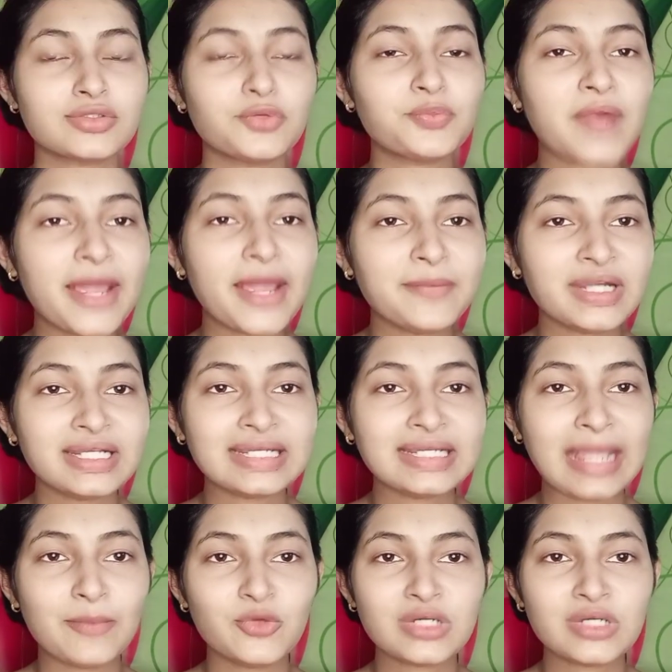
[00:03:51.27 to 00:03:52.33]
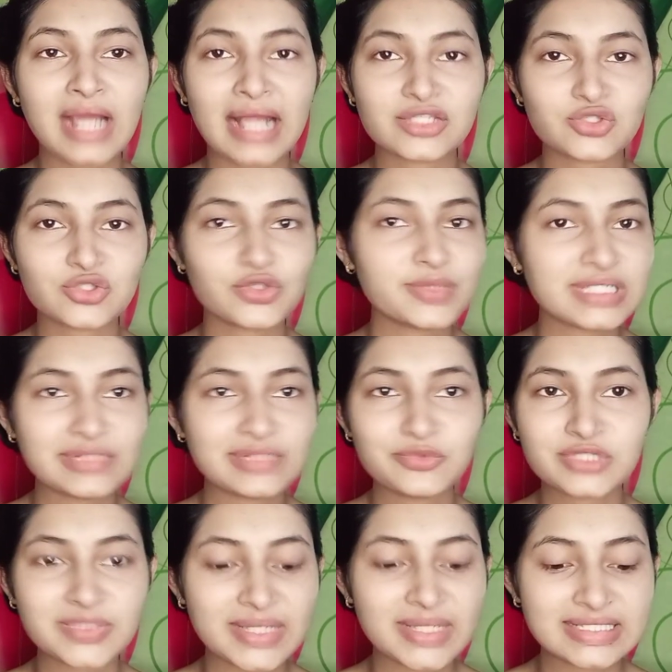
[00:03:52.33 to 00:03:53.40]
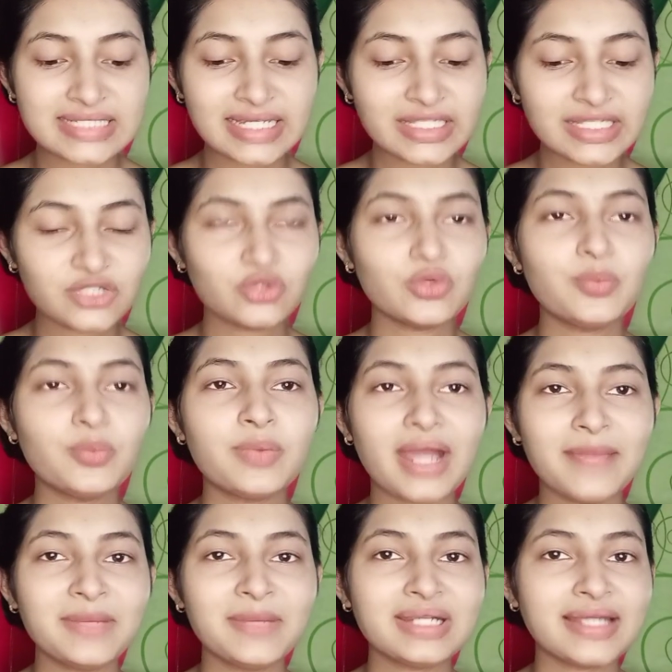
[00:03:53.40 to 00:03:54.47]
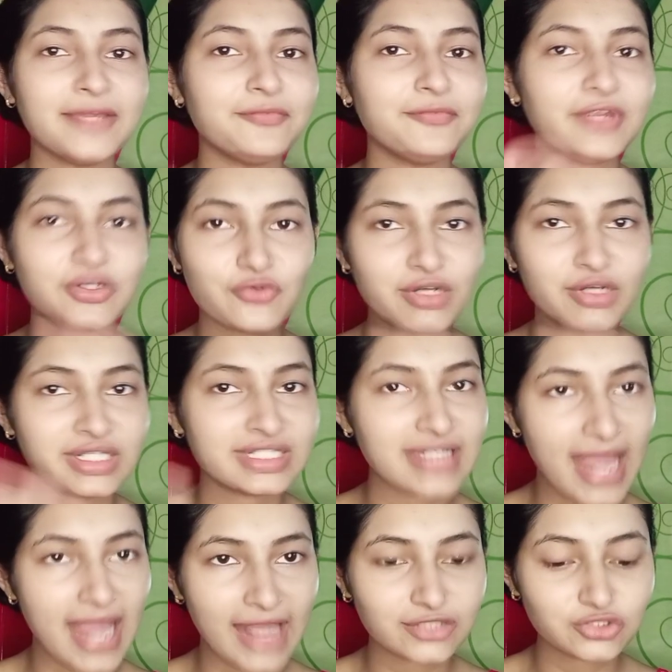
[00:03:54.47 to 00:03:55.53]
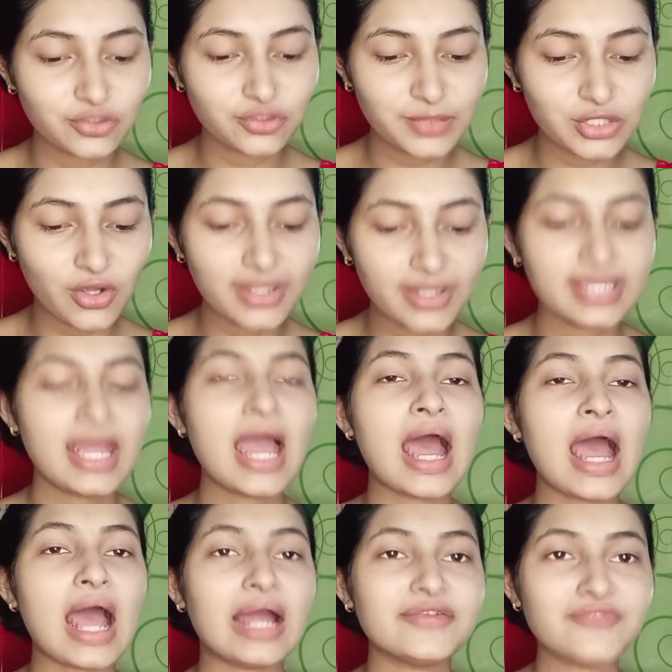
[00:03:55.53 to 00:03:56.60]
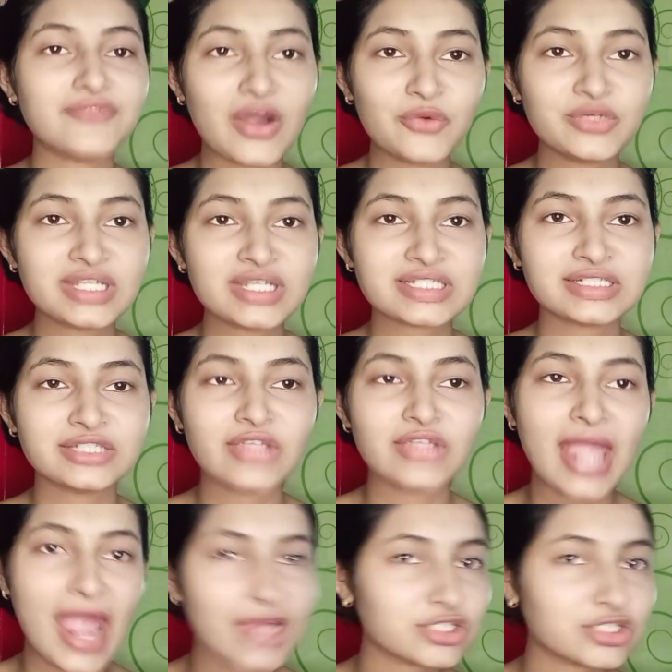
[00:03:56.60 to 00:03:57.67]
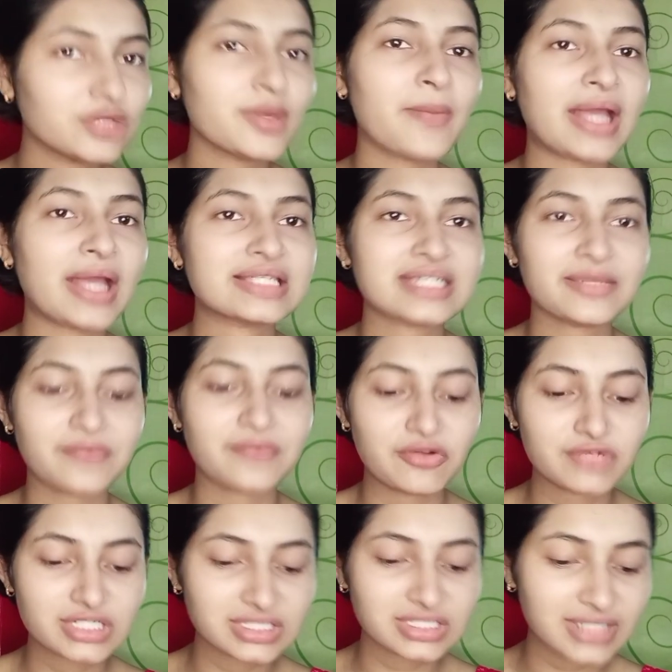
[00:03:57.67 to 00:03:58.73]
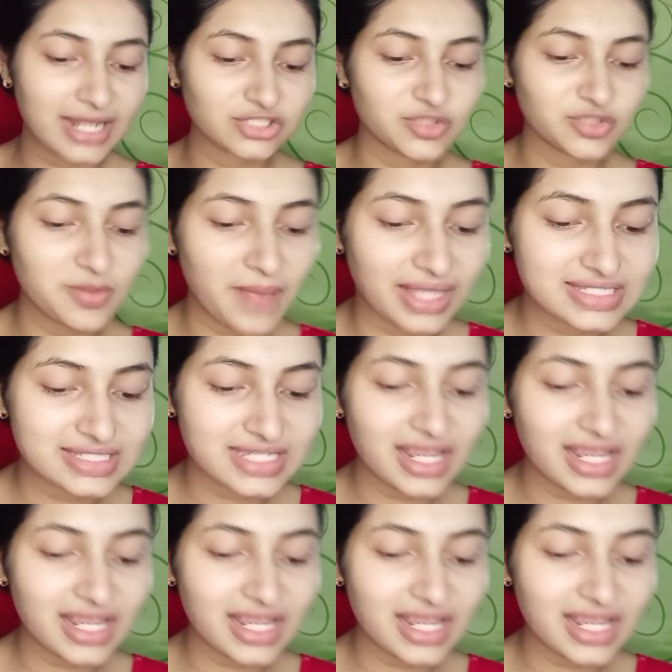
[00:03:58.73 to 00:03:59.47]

প্রাইমারটা কেমন কাজ করবে সেটা বুঝতে পারছি না কিন্তু প্রাইমার টাইপের কোয়ান্টিটি একদমই নয় আর ফাউন্ডেশনটাতে একদমই বাজে ফাউন্ডেশনটা একদমই বাজে